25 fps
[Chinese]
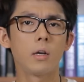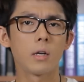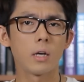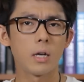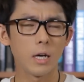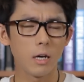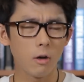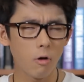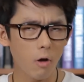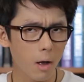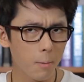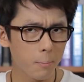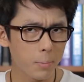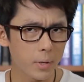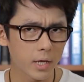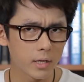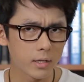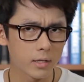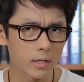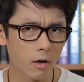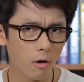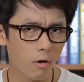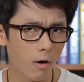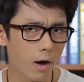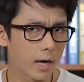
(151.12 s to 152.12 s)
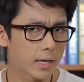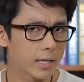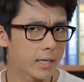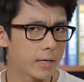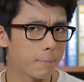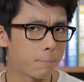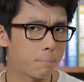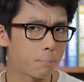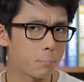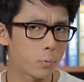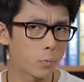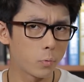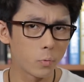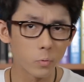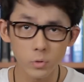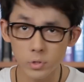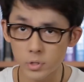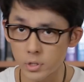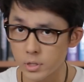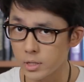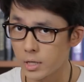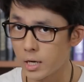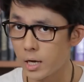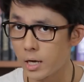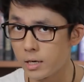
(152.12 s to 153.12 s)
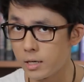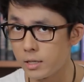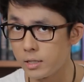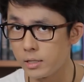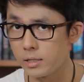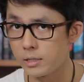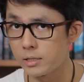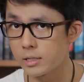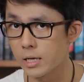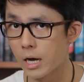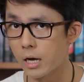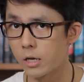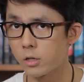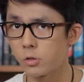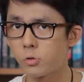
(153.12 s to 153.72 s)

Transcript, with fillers: 科幻片的话也不是很理想，